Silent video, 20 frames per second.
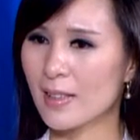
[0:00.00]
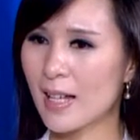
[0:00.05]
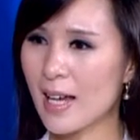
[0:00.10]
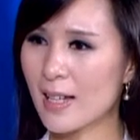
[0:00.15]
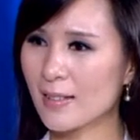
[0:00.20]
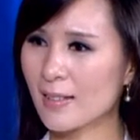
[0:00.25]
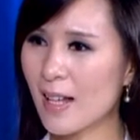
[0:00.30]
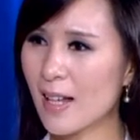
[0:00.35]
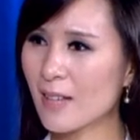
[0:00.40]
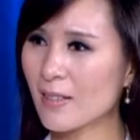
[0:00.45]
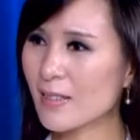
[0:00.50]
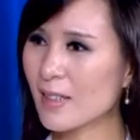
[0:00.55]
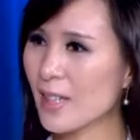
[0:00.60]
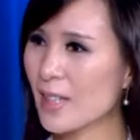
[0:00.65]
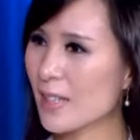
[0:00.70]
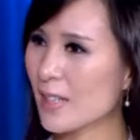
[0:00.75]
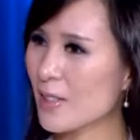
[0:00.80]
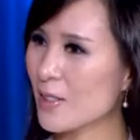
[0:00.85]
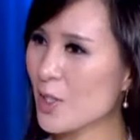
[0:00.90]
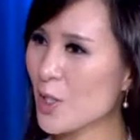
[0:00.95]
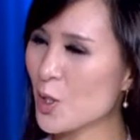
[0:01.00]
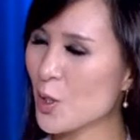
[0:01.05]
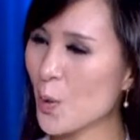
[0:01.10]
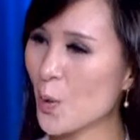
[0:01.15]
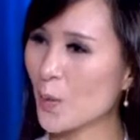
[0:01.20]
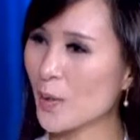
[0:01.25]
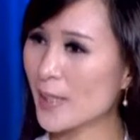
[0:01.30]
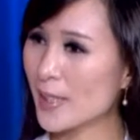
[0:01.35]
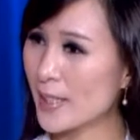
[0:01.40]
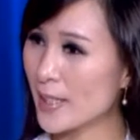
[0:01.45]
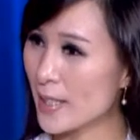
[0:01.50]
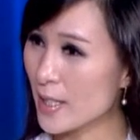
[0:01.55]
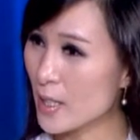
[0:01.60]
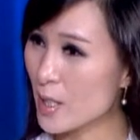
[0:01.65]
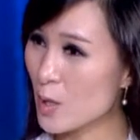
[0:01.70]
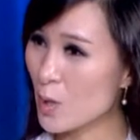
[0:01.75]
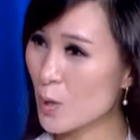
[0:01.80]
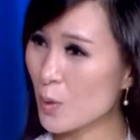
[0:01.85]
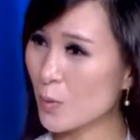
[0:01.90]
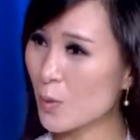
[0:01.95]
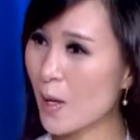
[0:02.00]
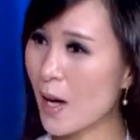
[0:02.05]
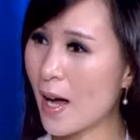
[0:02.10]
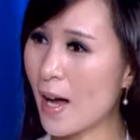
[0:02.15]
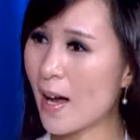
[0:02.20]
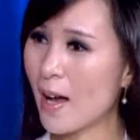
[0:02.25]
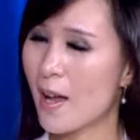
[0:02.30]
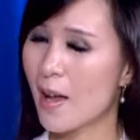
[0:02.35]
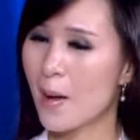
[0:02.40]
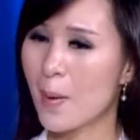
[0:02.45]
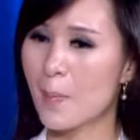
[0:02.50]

它当地的这种习俗啊，